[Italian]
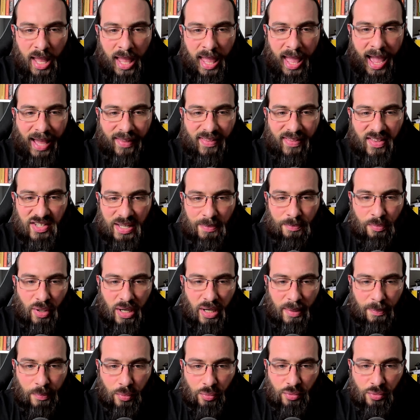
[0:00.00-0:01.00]
Ad esempio le
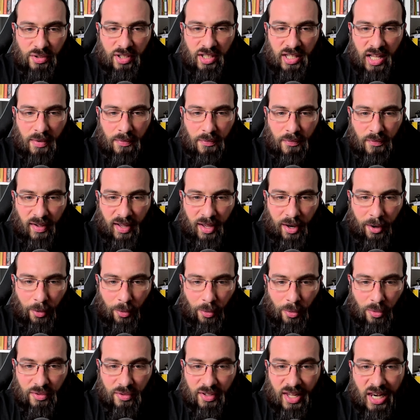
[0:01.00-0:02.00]
punte del
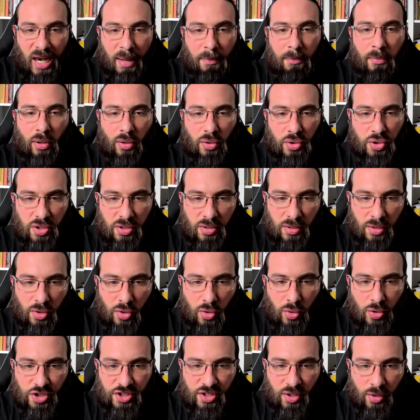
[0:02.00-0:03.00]
ferro, della Bosch,
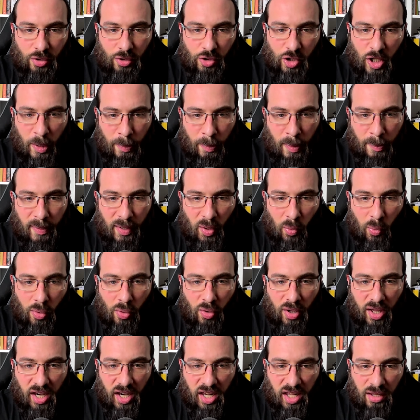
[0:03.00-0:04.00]
costano troppo per quello
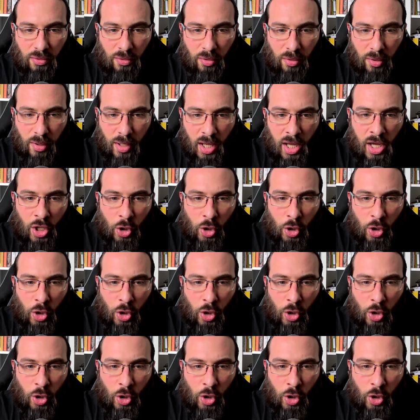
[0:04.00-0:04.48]
che rendono.